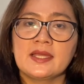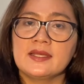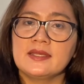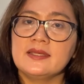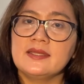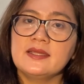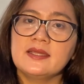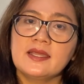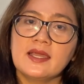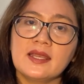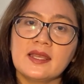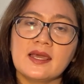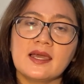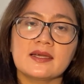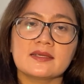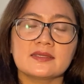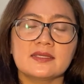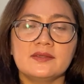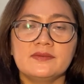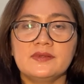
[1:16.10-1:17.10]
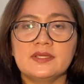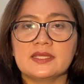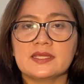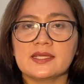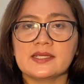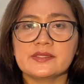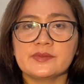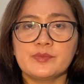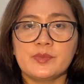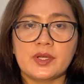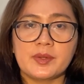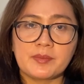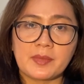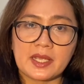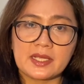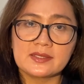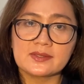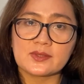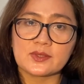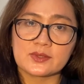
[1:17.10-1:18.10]
dengan aktivitas
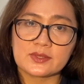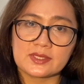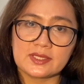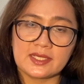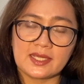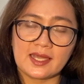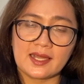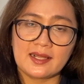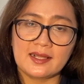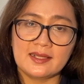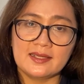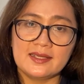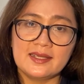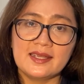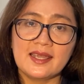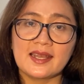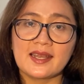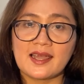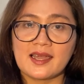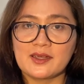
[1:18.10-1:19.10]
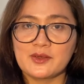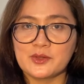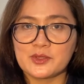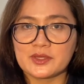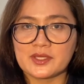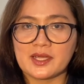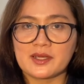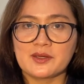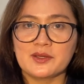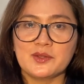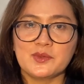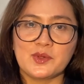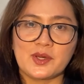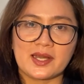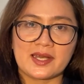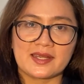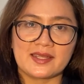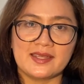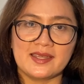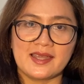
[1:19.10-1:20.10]
bermain sosial dengan anggota
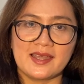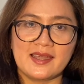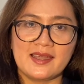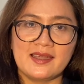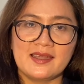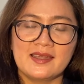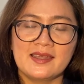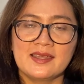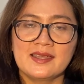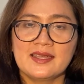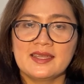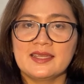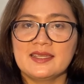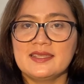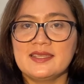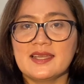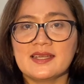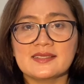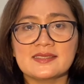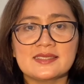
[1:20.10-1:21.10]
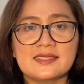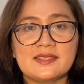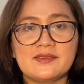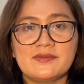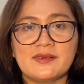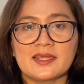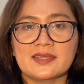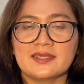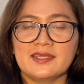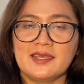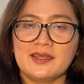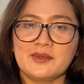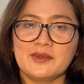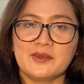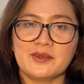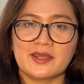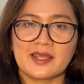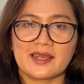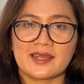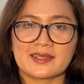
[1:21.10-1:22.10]
keluarga yang sifatnya
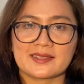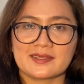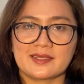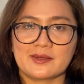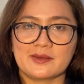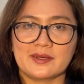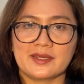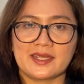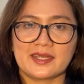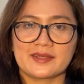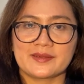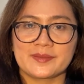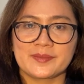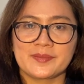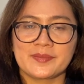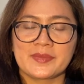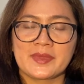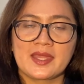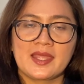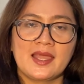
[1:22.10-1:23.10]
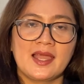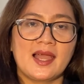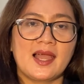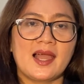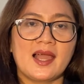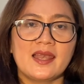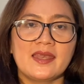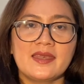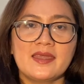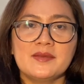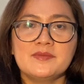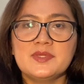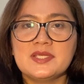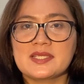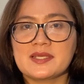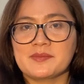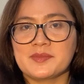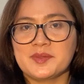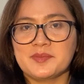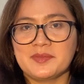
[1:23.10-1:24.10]
non-elektronik. Anda bisa
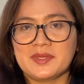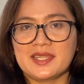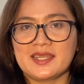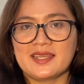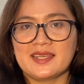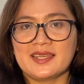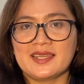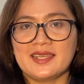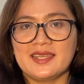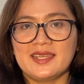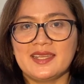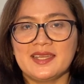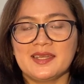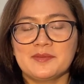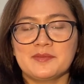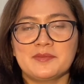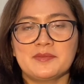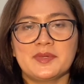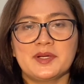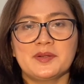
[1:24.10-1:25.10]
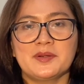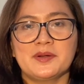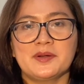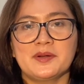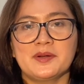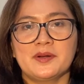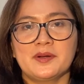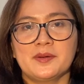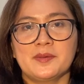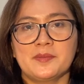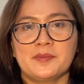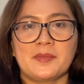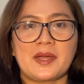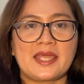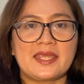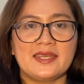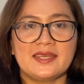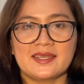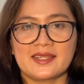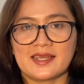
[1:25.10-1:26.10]
memilih
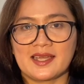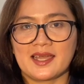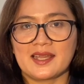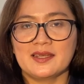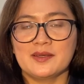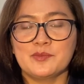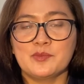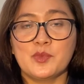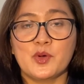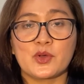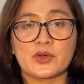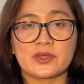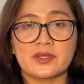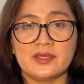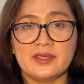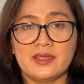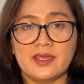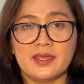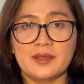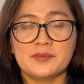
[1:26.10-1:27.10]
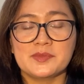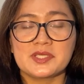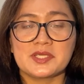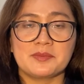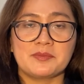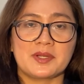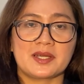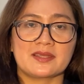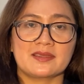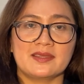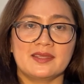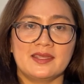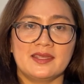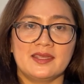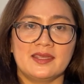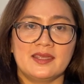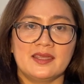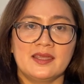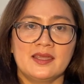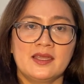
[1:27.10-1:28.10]
memainkan board game
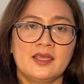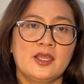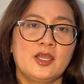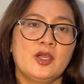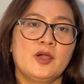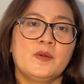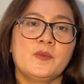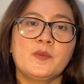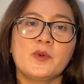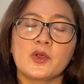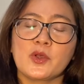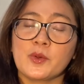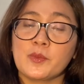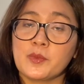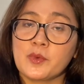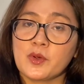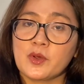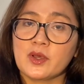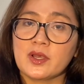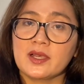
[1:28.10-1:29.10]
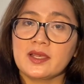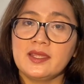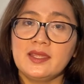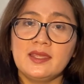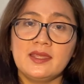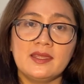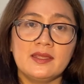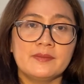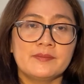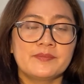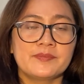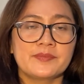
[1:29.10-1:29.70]
seperti Monopoly,